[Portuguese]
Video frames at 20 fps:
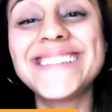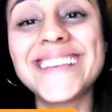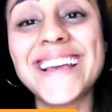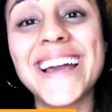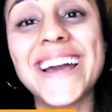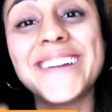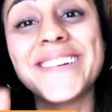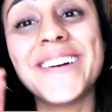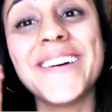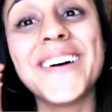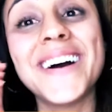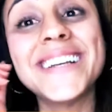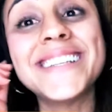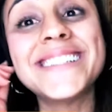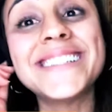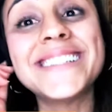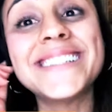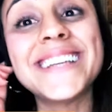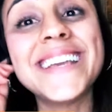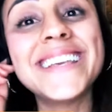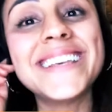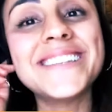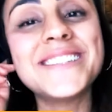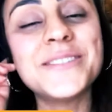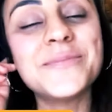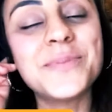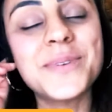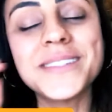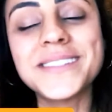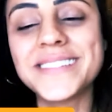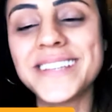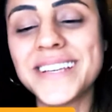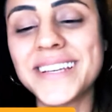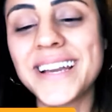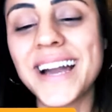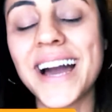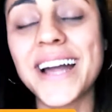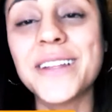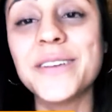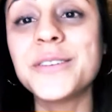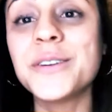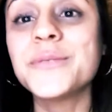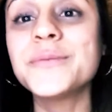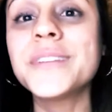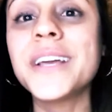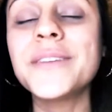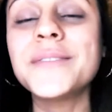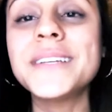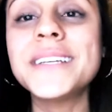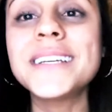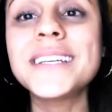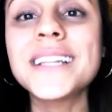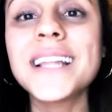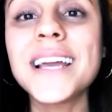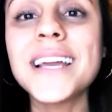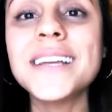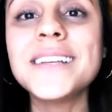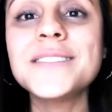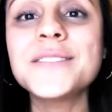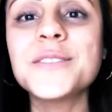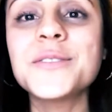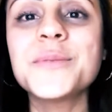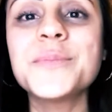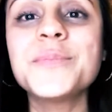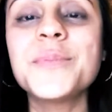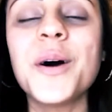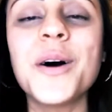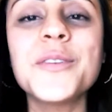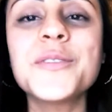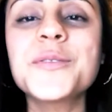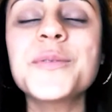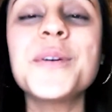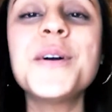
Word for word: Sério, eu achei que, tipo assim, cara, eu não tenho inglês, eu não posso.